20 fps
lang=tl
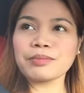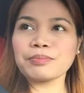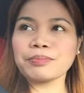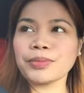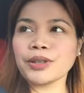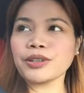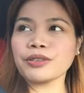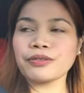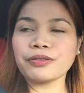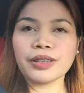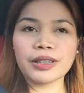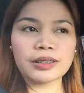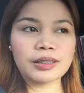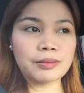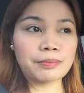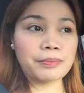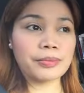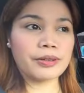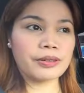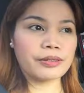Perfect na
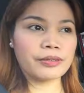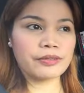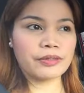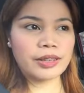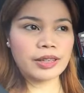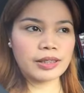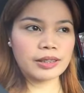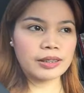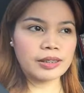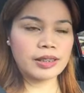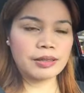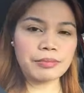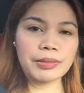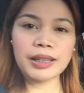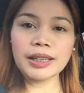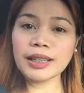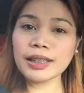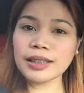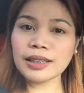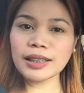perfect. Di
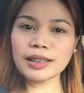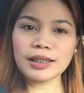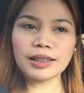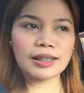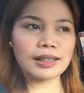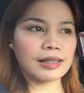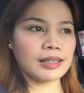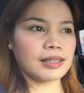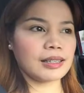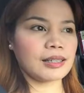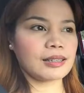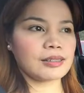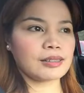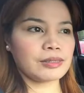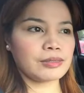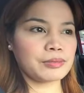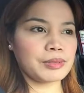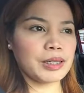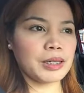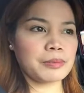mainit, di
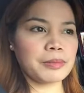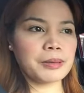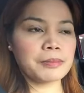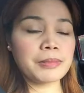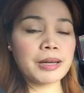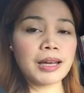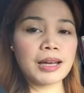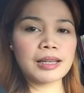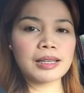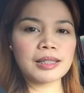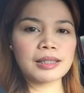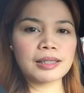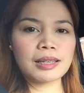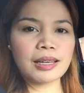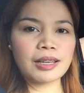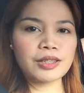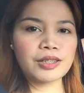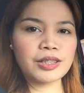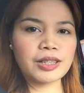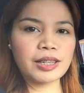ano, malamig. Mahangin
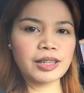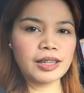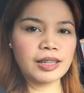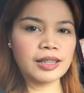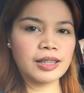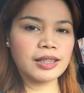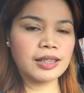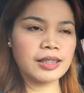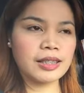nga siya eh.